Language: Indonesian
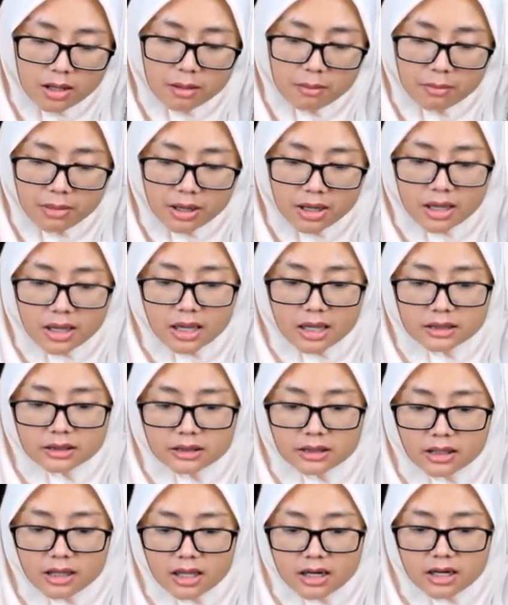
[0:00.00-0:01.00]
Maka
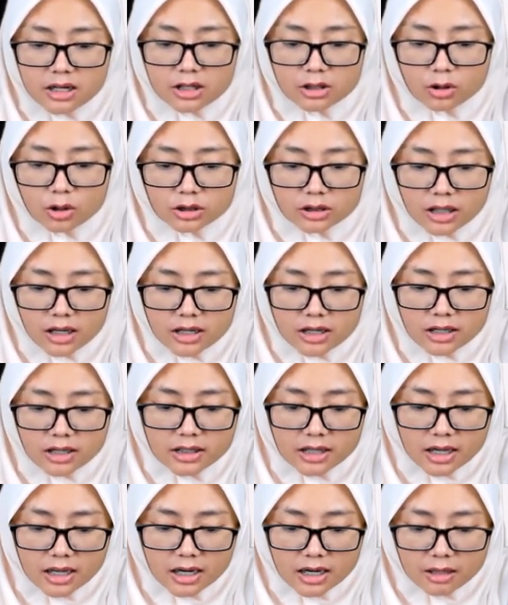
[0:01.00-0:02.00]
tekanan total yang
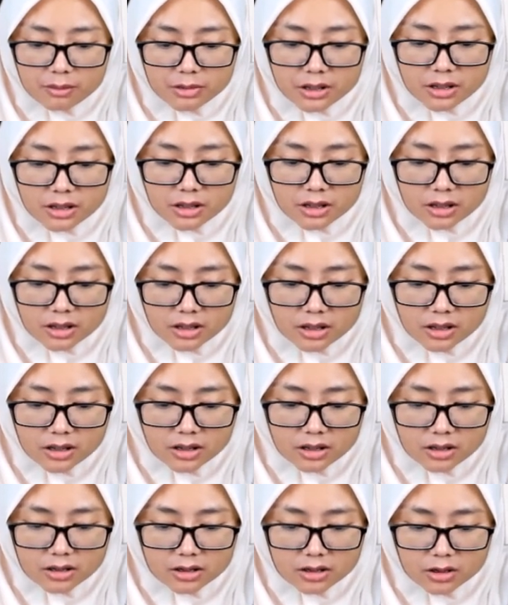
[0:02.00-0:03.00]
dialami
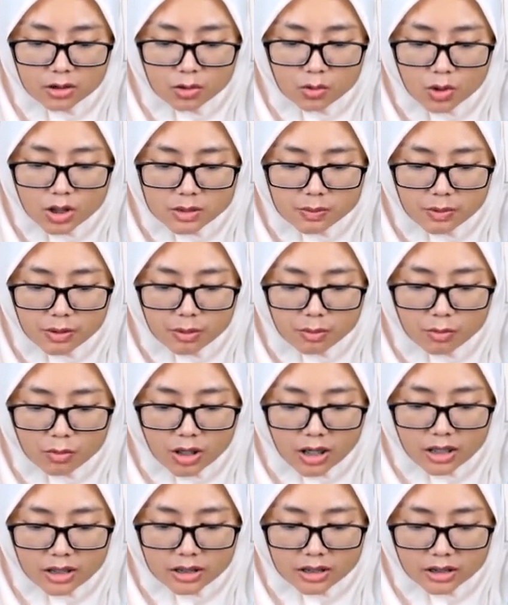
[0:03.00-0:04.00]
e, luas
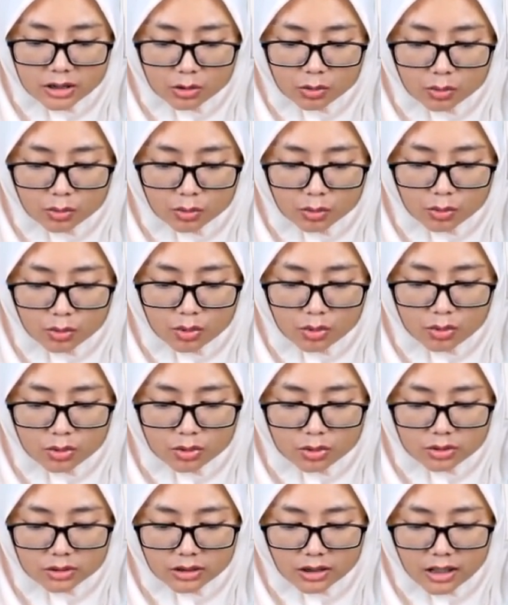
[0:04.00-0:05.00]
permukaan itu
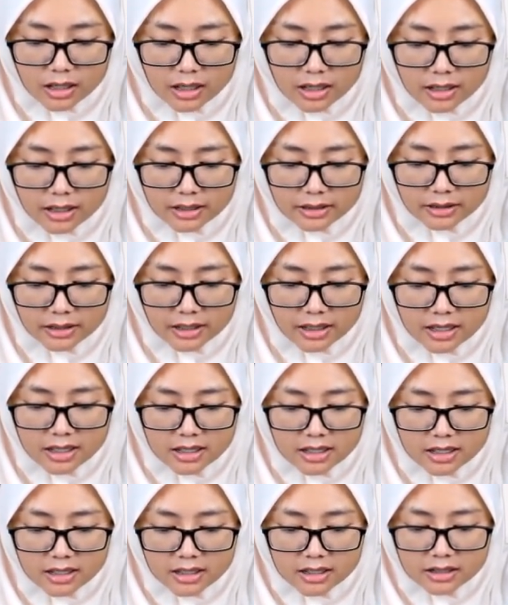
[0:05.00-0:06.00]

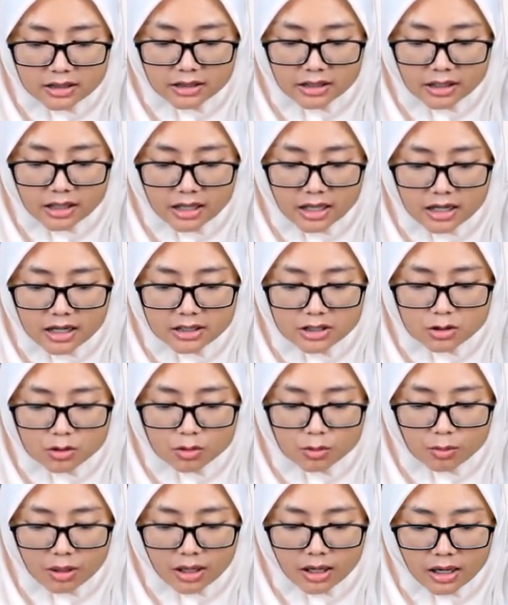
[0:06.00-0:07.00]
tekanannya tinggal
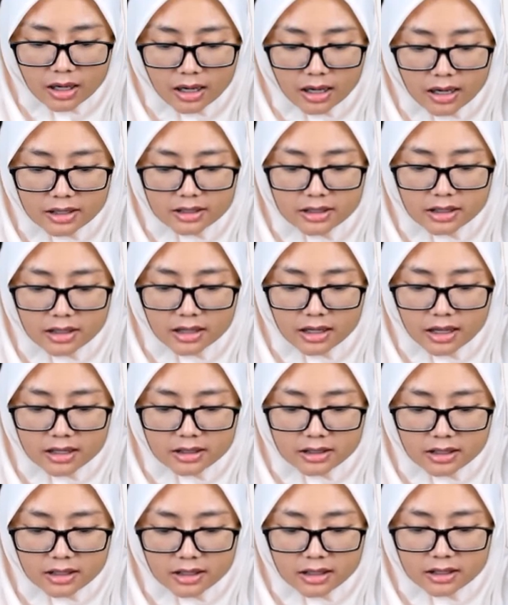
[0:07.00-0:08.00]
dijumlahkan
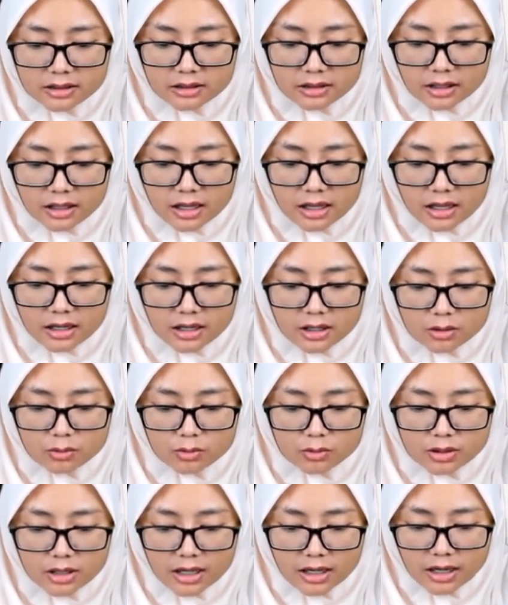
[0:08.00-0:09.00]
dengan tekanan
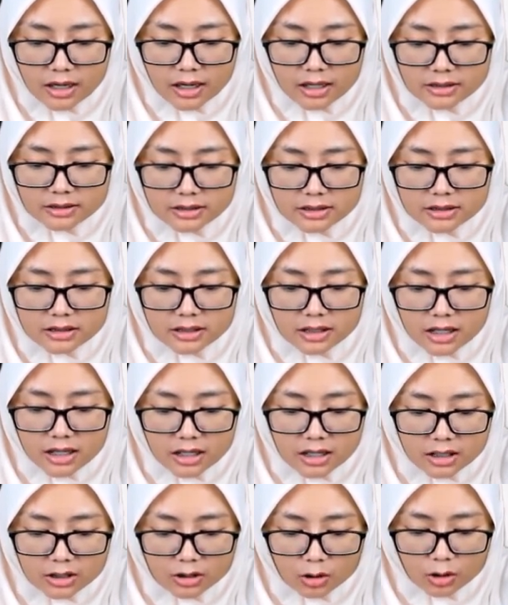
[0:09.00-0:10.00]
udara. Jadi
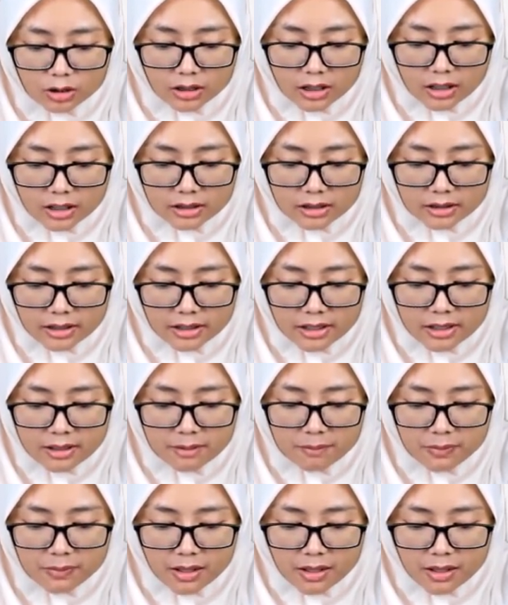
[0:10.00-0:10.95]
tekanan totalnya